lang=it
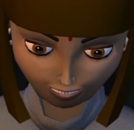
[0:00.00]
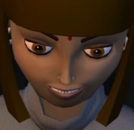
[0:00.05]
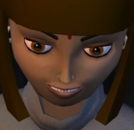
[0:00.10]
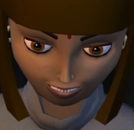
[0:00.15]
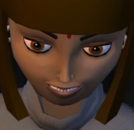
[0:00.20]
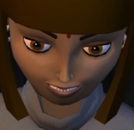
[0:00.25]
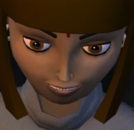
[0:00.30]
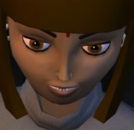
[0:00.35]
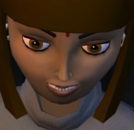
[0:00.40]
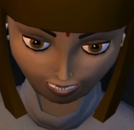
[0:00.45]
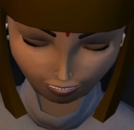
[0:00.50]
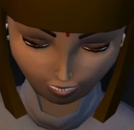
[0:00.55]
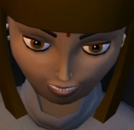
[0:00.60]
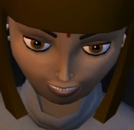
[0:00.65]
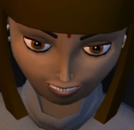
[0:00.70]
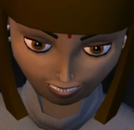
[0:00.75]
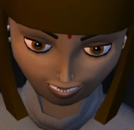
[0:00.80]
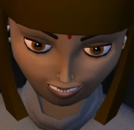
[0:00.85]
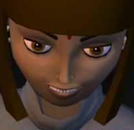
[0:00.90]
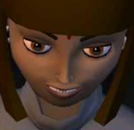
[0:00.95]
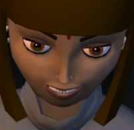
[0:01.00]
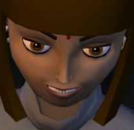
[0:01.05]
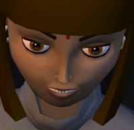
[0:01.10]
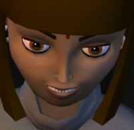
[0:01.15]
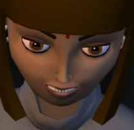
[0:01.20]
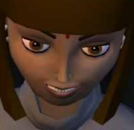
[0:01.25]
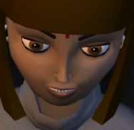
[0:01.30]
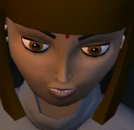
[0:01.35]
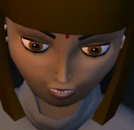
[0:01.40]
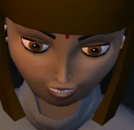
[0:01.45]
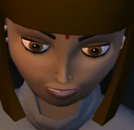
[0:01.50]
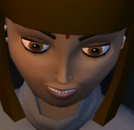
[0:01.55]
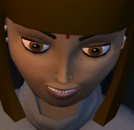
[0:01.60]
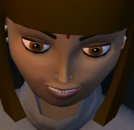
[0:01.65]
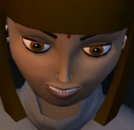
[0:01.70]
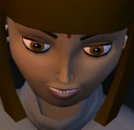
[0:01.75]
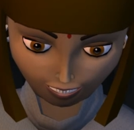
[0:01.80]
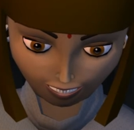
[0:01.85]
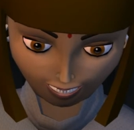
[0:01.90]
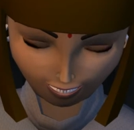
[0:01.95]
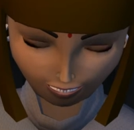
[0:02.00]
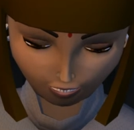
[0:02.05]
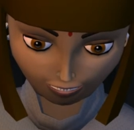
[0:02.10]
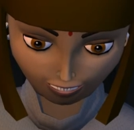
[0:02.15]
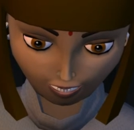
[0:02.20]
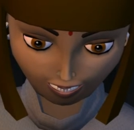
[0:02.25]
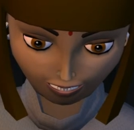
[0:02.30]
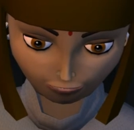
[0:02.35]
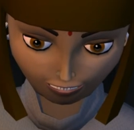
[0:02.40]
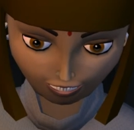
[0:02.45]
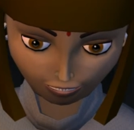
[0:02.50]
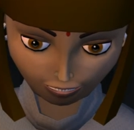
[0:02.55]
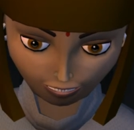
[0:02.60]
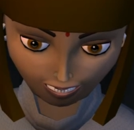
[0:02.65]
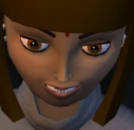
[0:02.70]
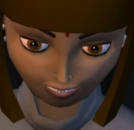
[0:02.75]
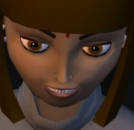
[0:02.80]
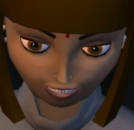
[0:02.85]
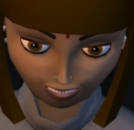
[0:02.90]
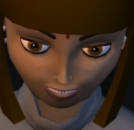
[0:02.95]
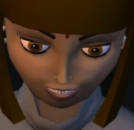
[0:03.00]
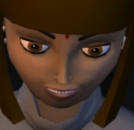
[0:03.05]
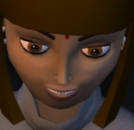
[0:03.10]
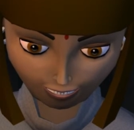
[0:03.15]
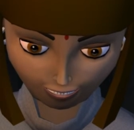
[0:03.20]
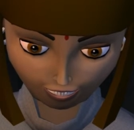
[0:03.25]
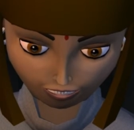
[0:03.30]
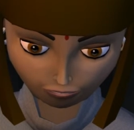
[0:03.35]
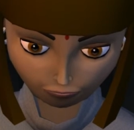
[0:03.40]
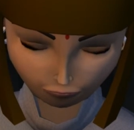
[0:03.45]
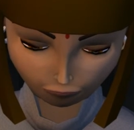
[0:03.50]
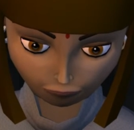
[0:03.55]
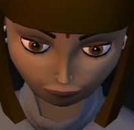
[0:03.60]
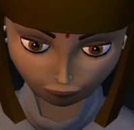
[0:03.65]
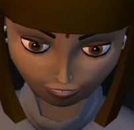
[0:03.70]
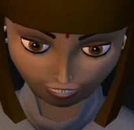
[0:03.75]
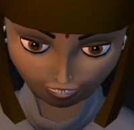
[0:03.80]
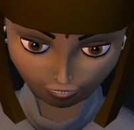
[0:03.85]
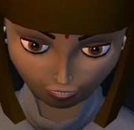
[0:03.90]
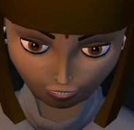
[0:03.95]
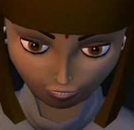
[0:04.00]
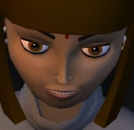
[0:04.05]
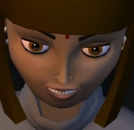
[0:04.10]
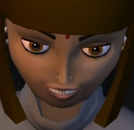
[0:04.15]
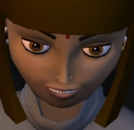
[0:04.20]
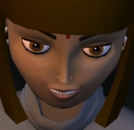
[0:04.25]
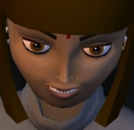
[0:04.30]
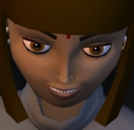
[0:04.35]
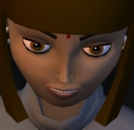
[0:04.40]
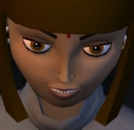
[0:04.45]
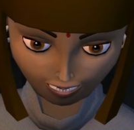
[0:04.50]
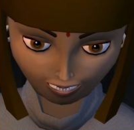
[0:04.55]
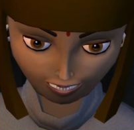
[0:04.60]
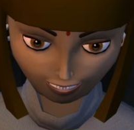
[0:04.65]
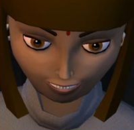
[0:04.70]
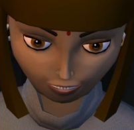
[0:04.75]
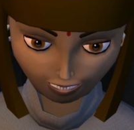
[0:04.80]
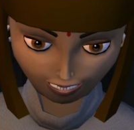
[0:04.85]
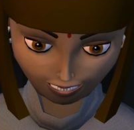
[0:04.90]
di non dover mai venire meno ai vostri appuntamenti con il fitness. Un allenamento che